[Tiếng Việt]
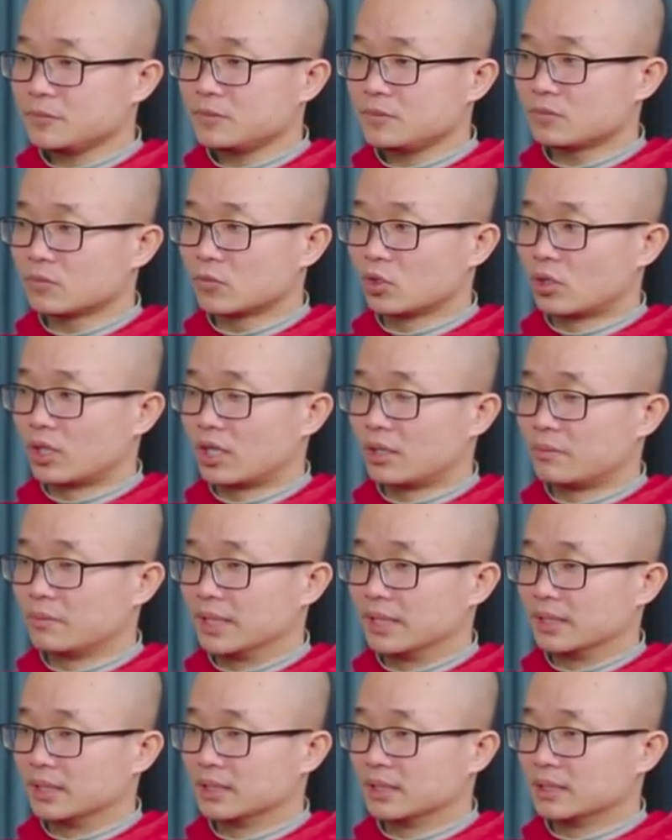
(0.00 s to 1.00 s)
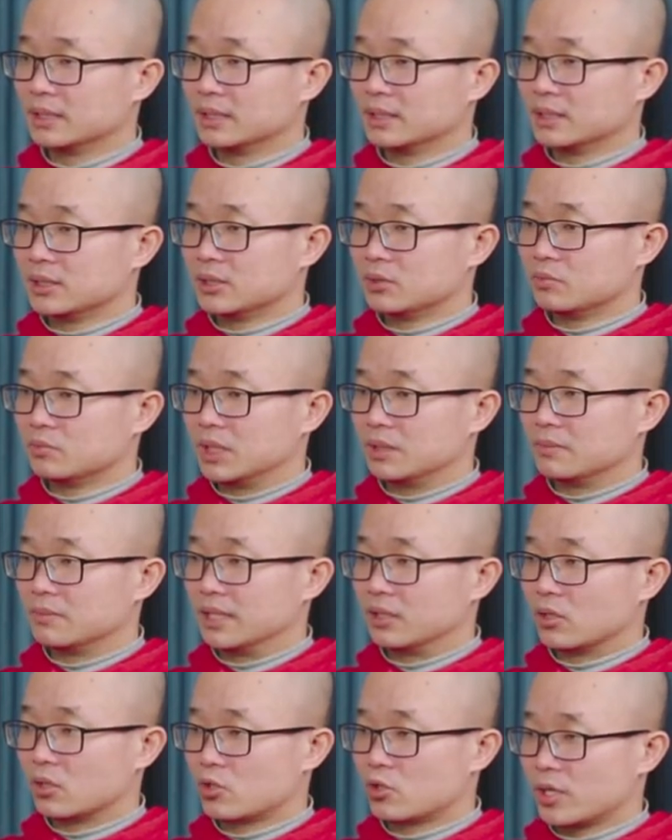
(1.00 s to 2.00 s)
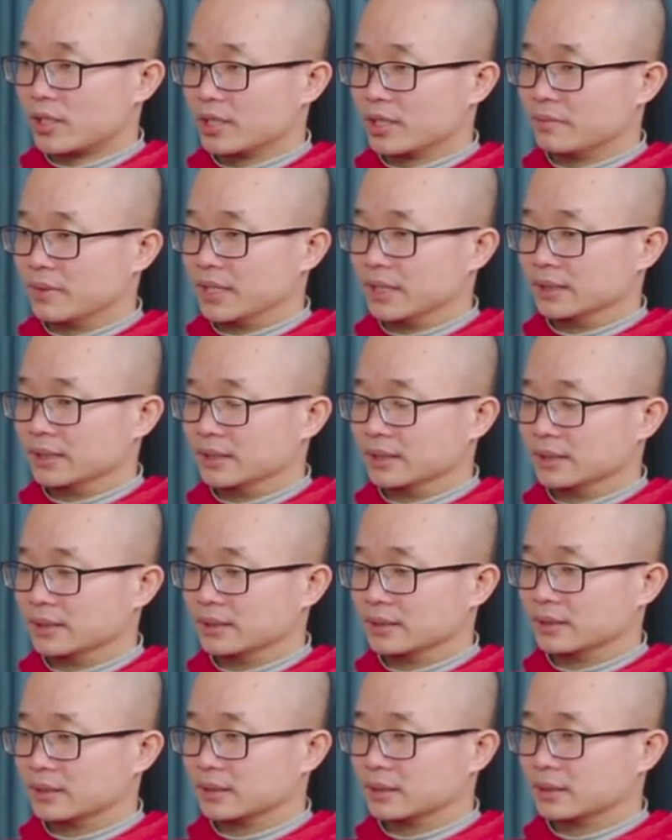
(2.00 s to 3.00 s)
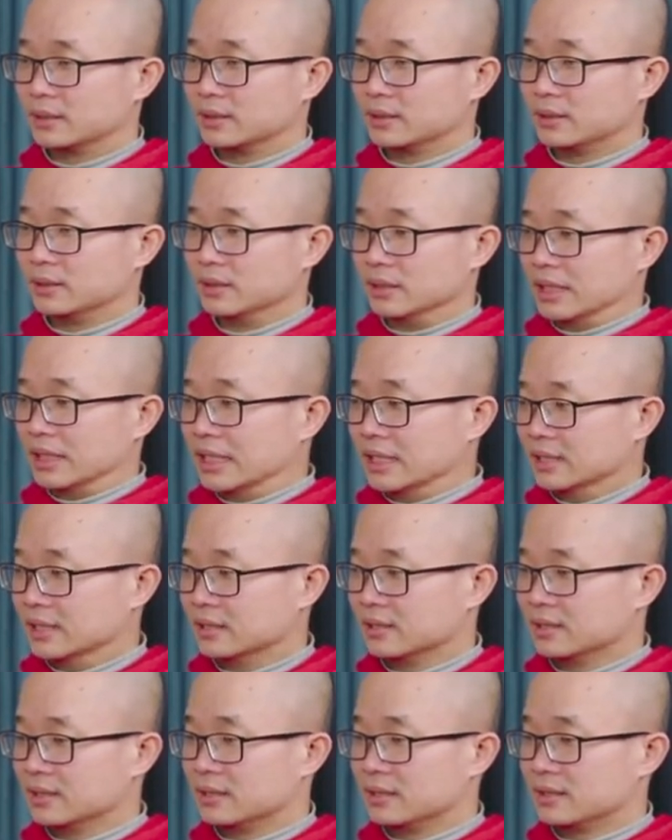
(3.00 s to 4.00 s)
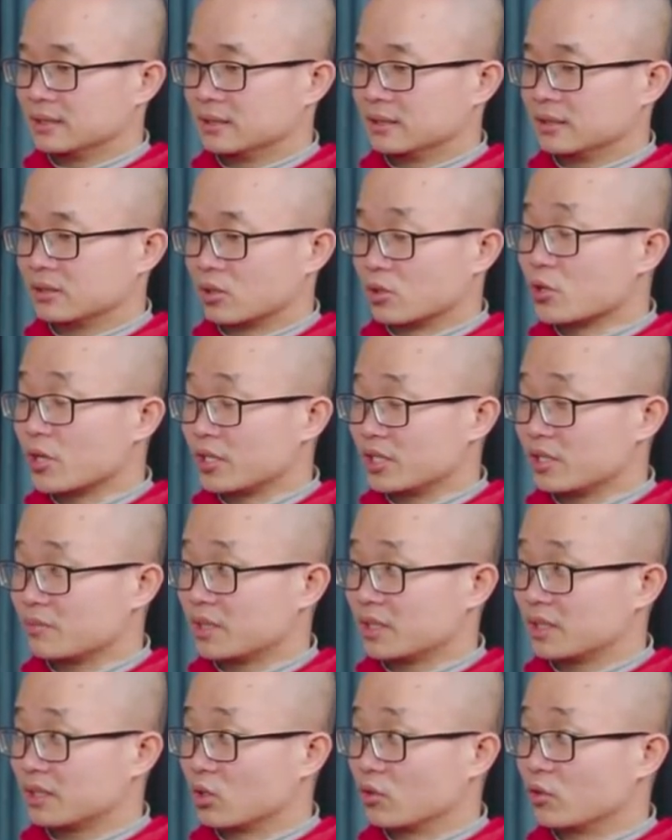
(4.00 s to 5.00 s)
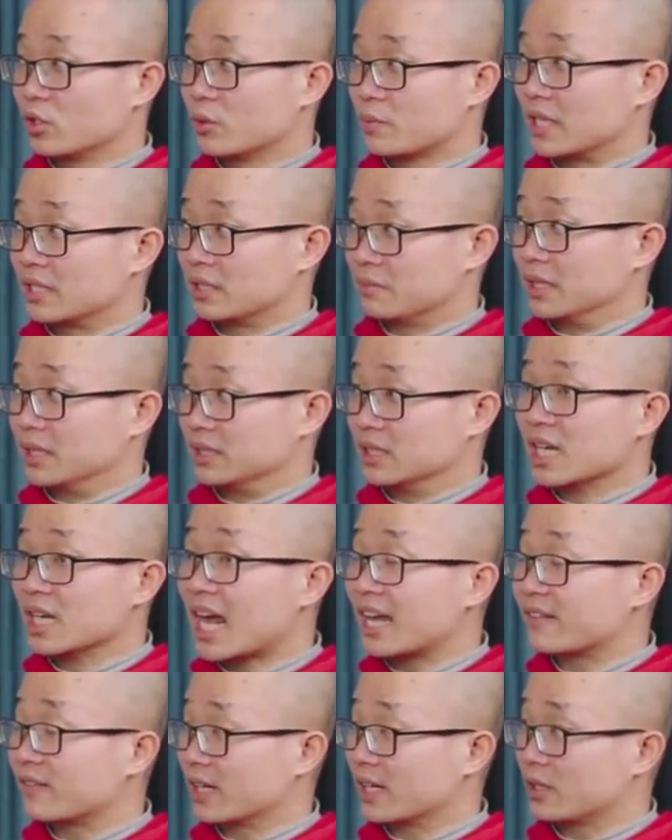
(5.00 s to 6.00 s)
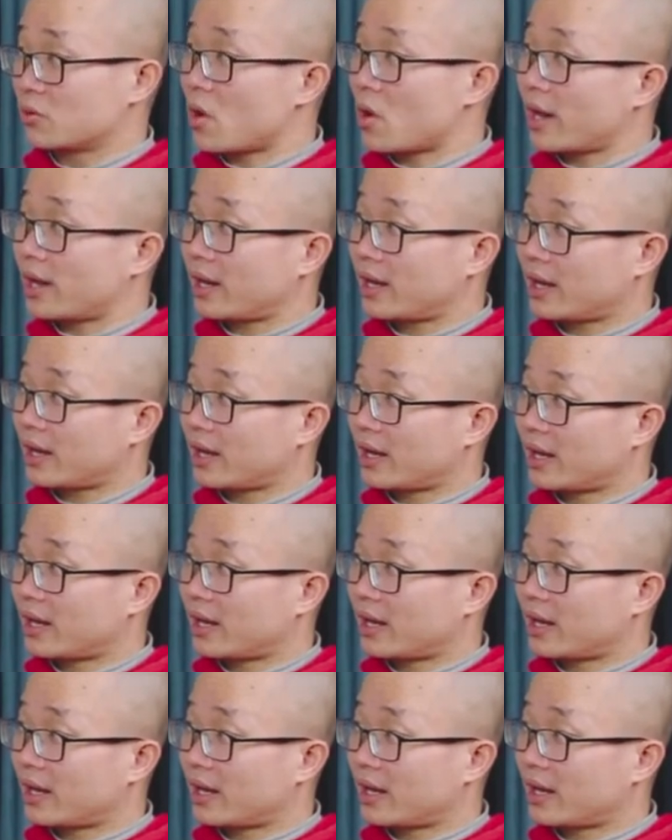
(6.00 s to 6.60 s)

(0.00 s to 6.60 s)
nó là mình mình mình nói chuyện để mình nhìn, nói chuyện nhưng mà nói với bản thân mình nhưng lại phải khách quan.